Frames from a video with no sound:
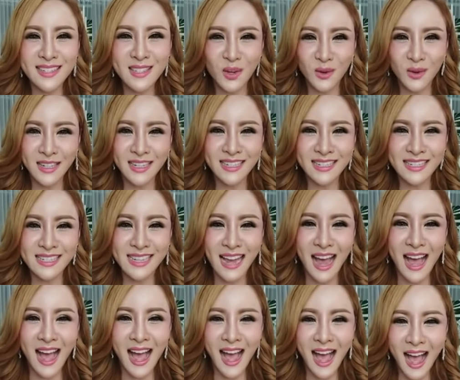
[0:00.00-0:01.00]
101
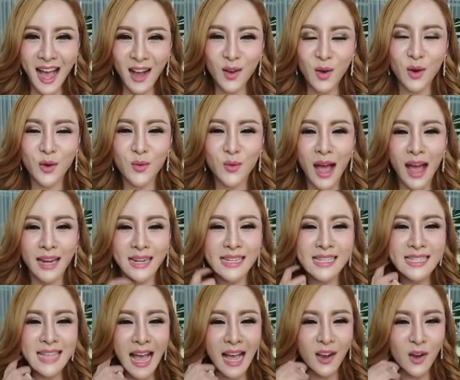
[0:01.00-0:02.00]
จ้า โค้ชว่าอาริ
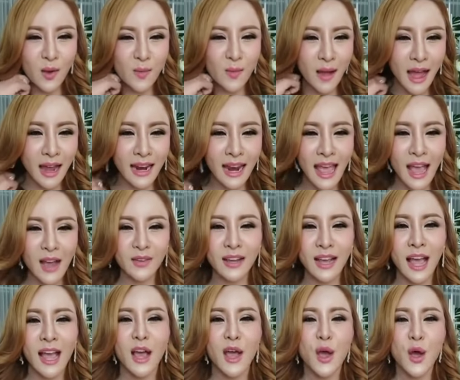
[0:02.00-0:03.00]
สาก็มาแล้ว
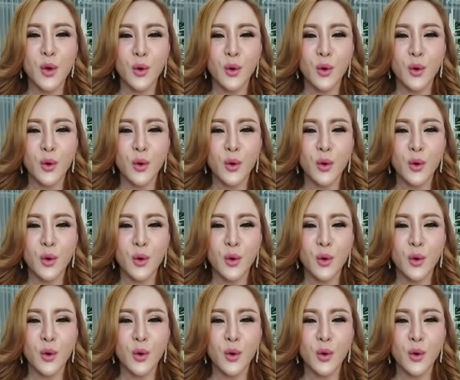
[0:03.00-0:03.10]
นะคะ